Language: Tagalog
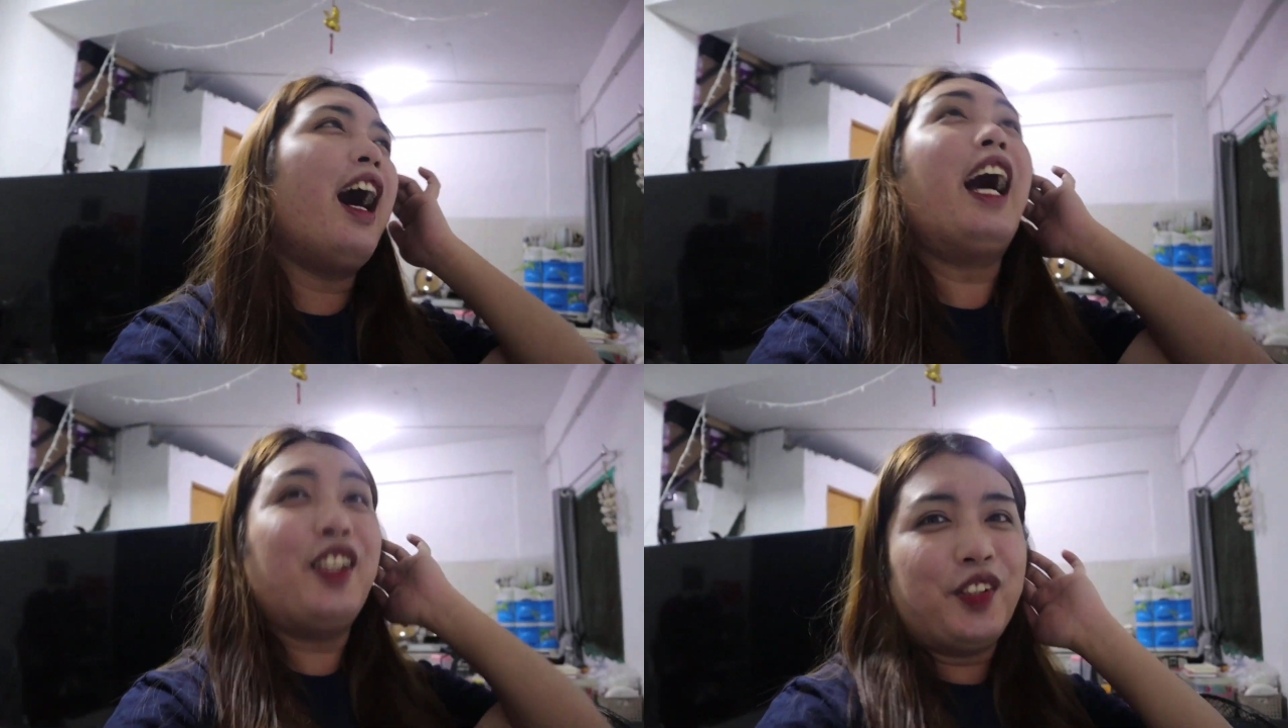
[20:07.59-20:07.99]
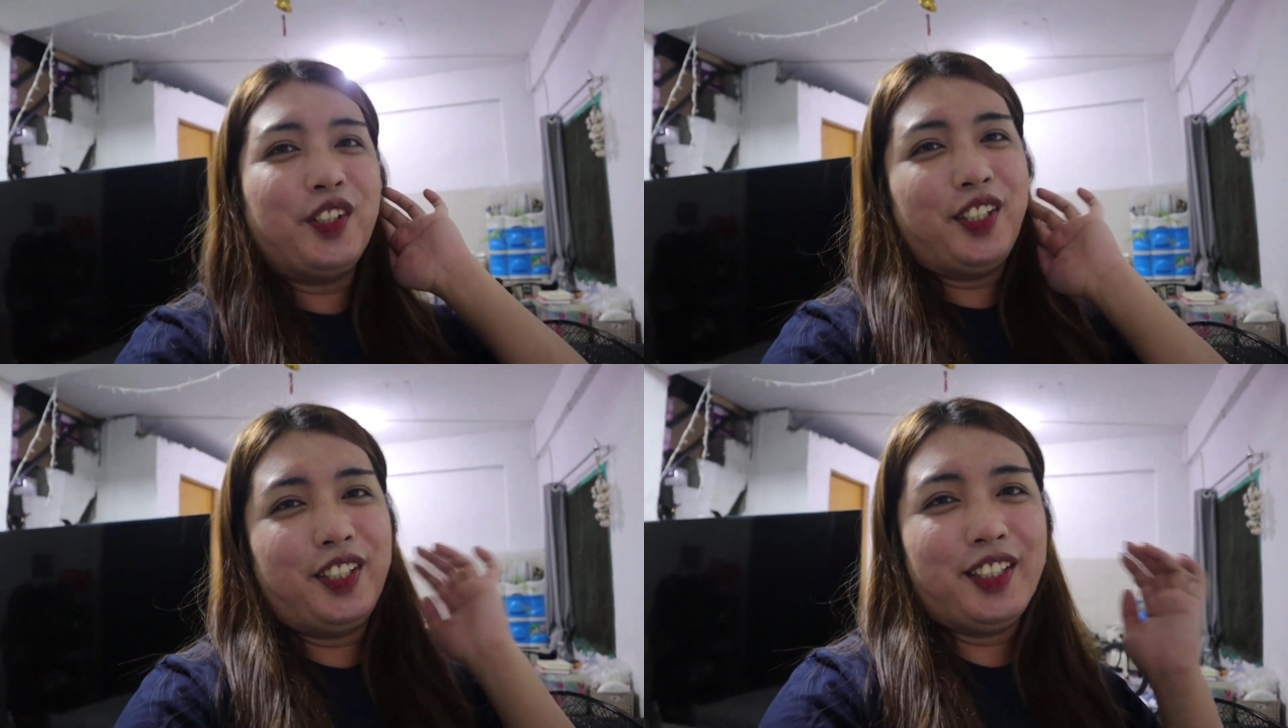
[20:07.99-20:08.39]

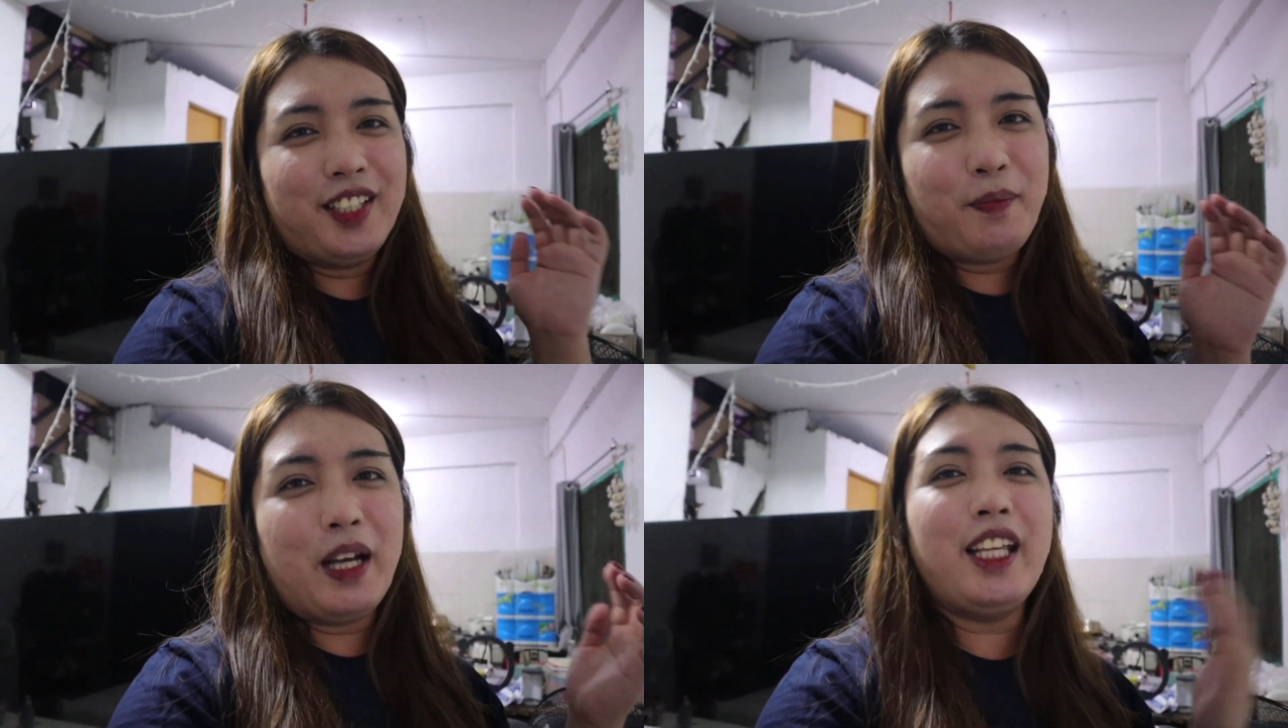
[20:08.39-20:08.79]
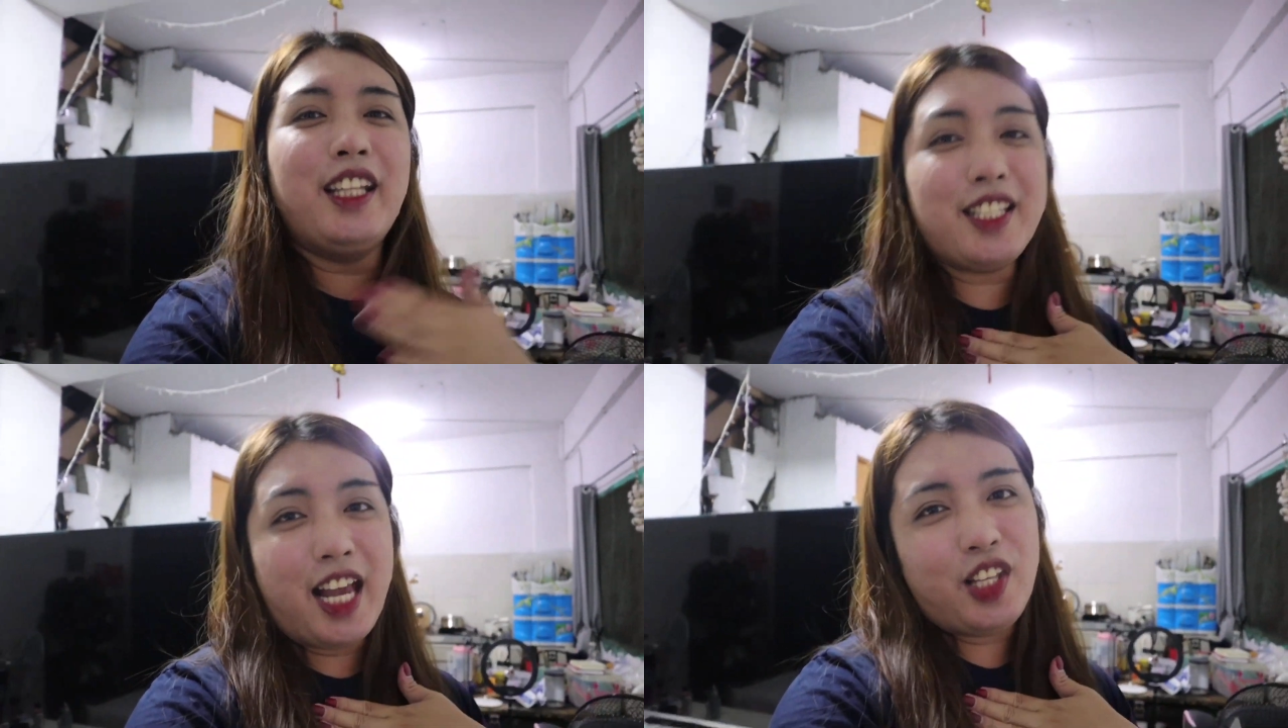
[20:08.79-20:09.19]
ayon,
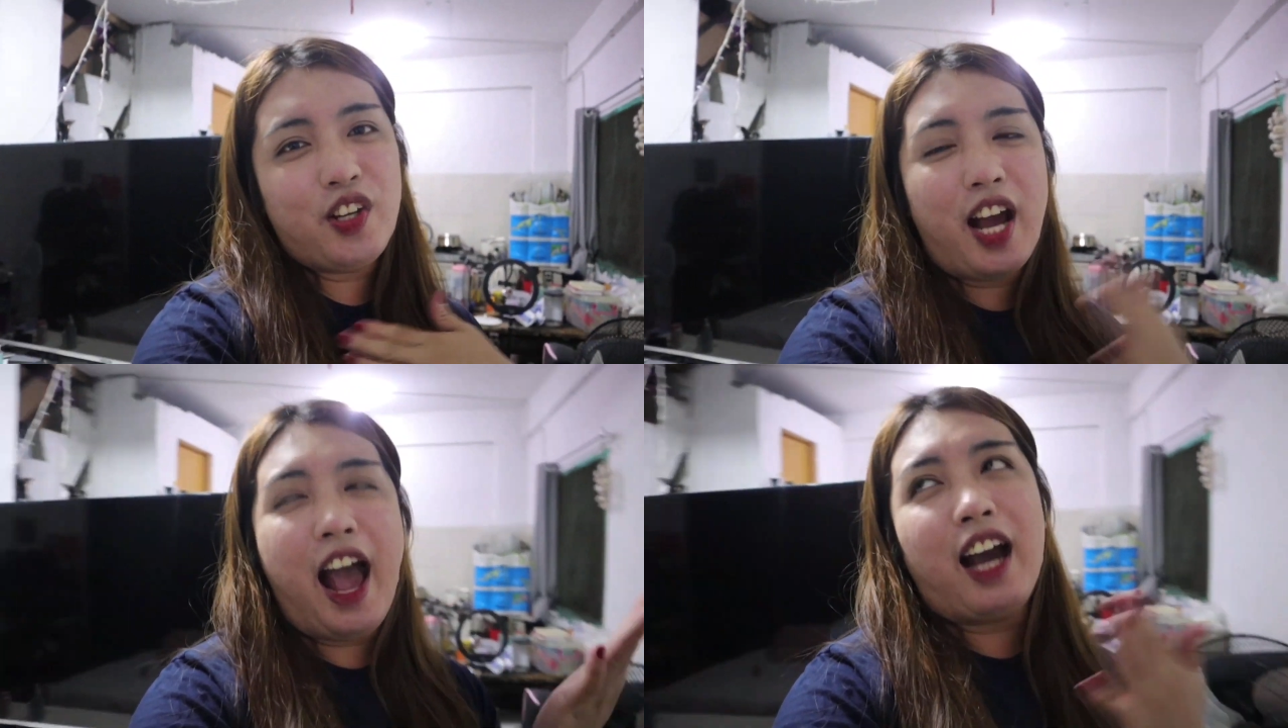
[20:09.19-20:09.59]
pagdadesenyo ng